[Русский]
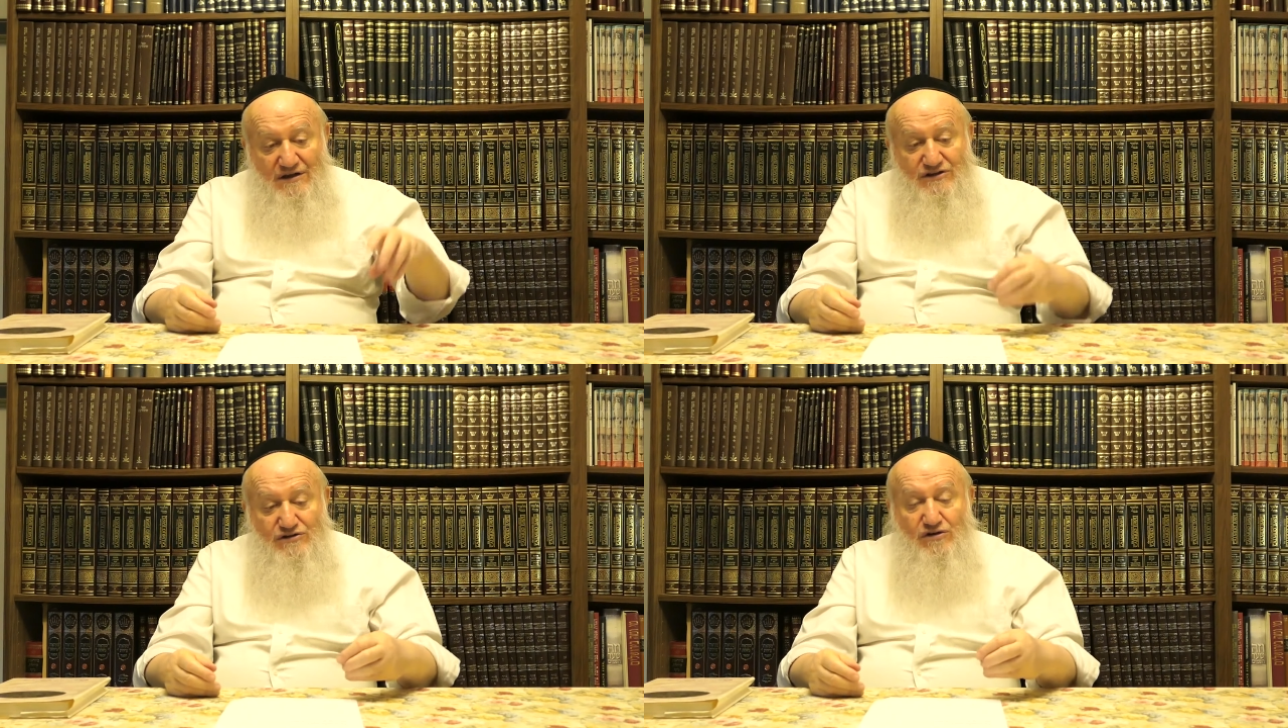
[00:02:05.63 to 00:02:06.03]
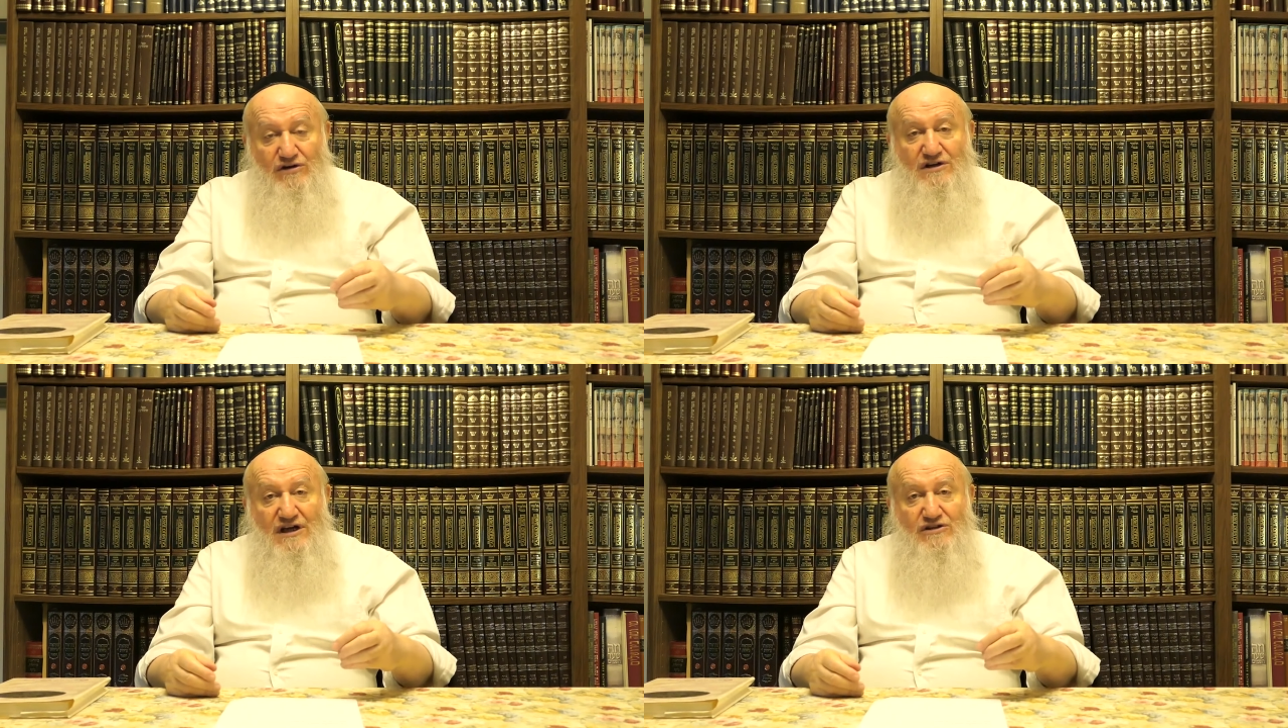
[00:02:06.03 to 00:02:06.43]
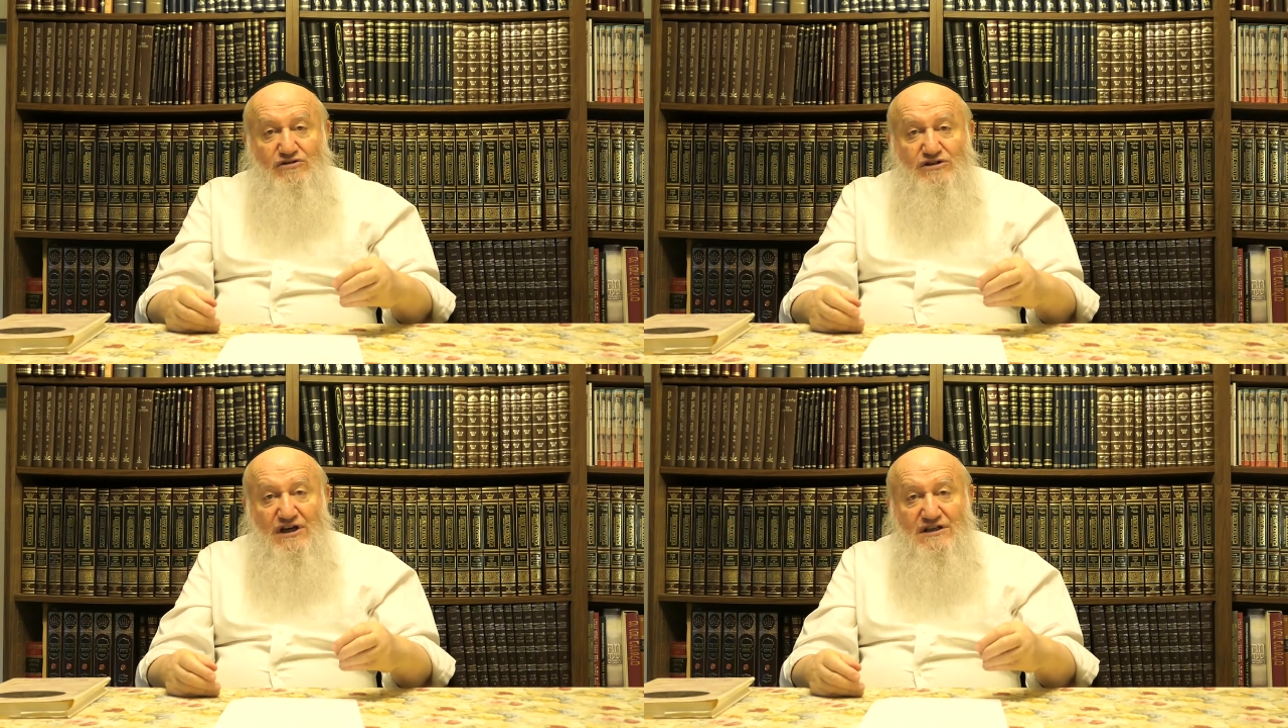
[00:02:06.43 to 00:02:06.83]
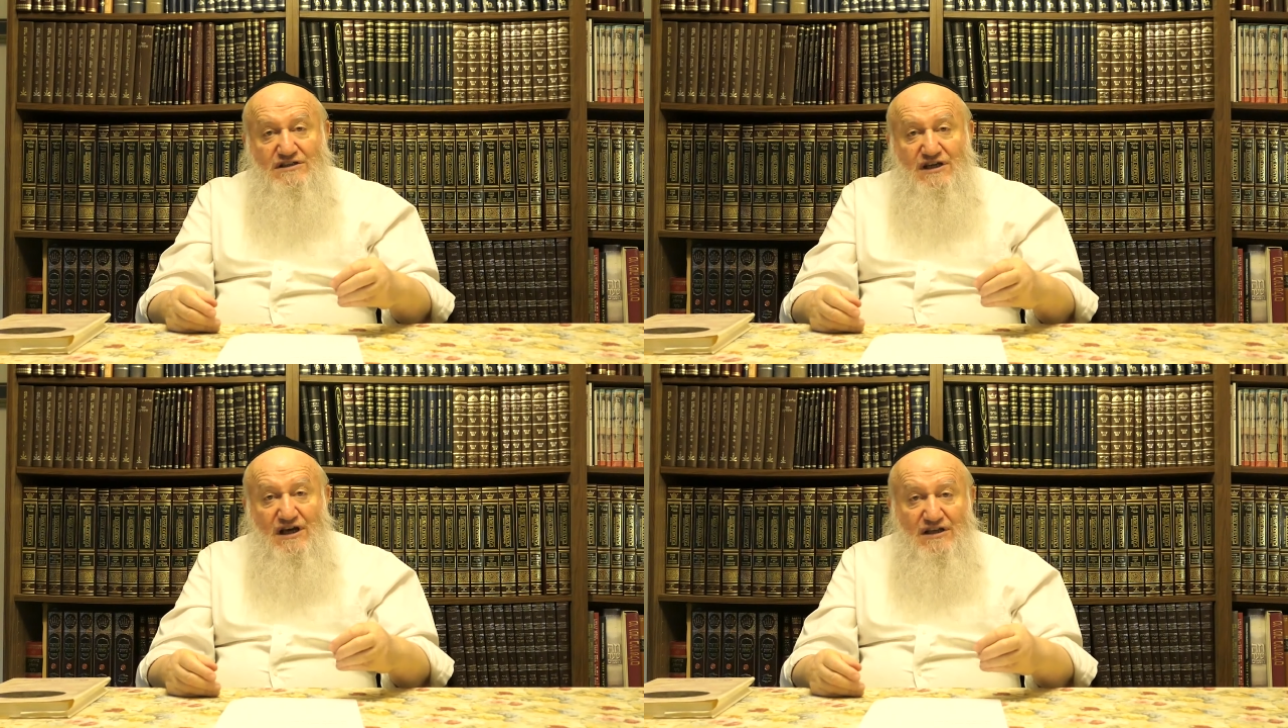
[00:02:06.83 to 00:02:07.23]
столько от души
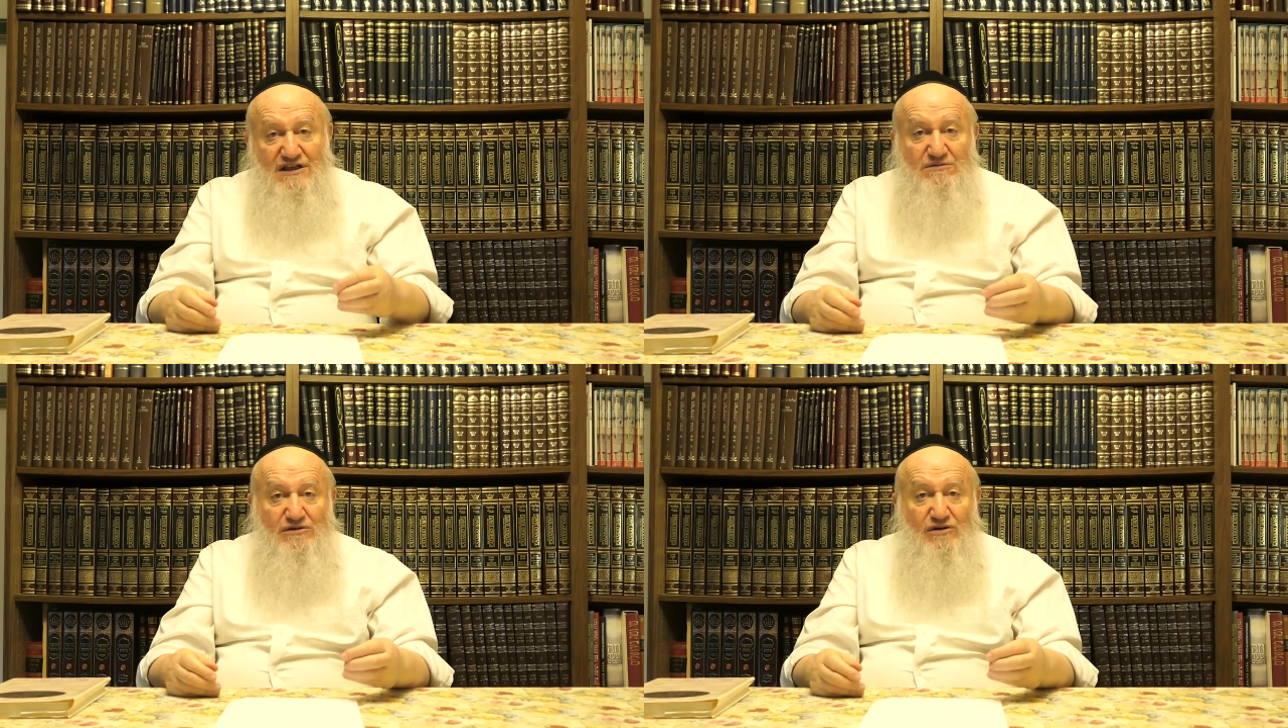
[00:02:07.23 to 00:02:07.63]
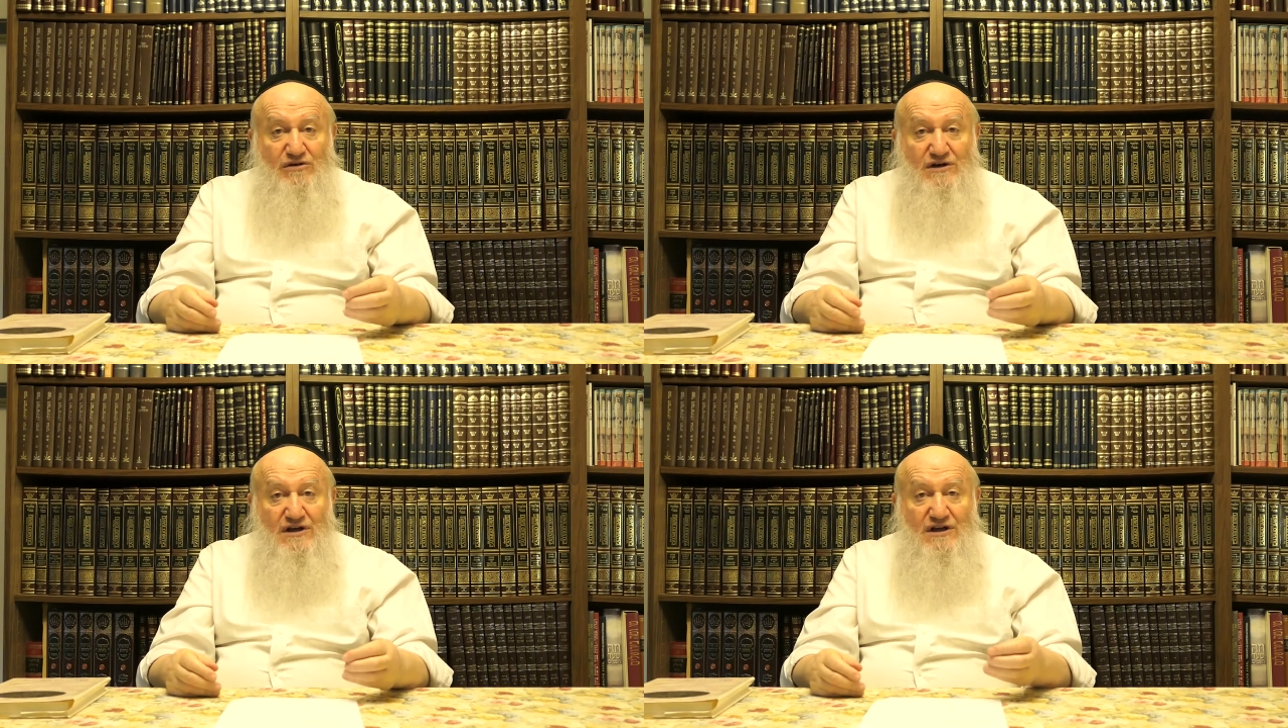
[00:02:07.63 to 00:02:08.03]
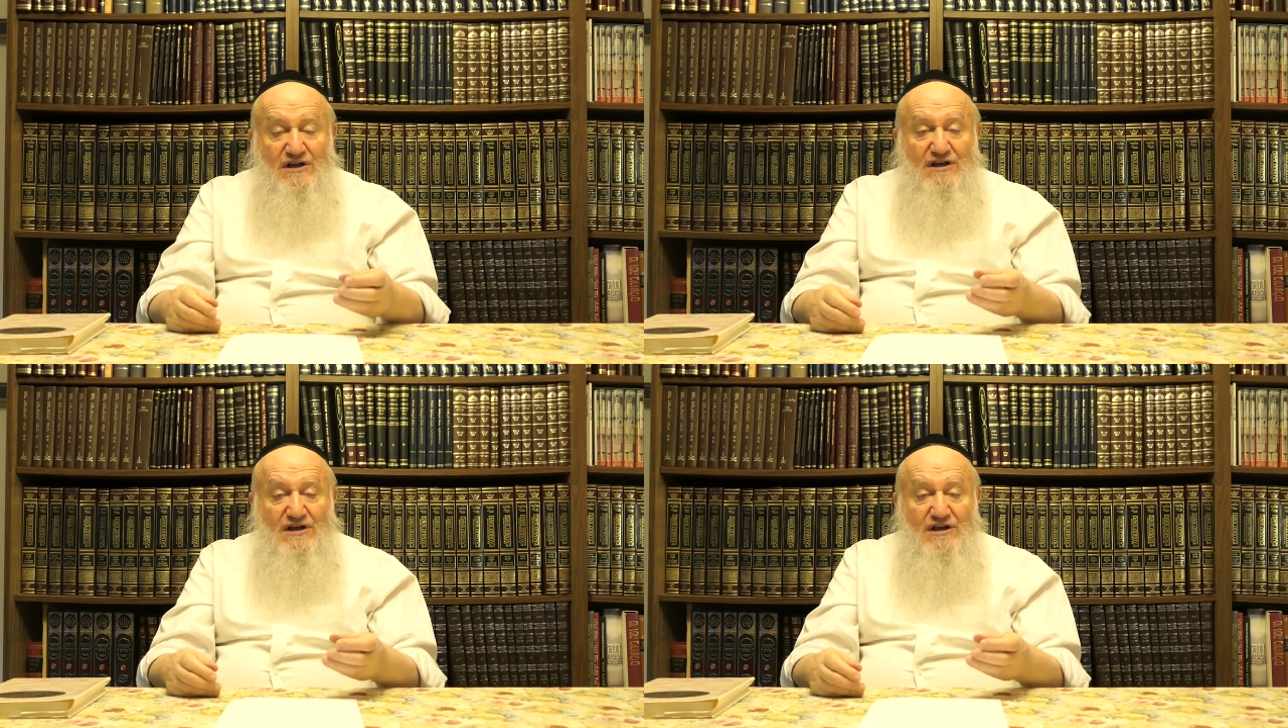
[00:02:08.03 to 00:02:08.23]
отца немного.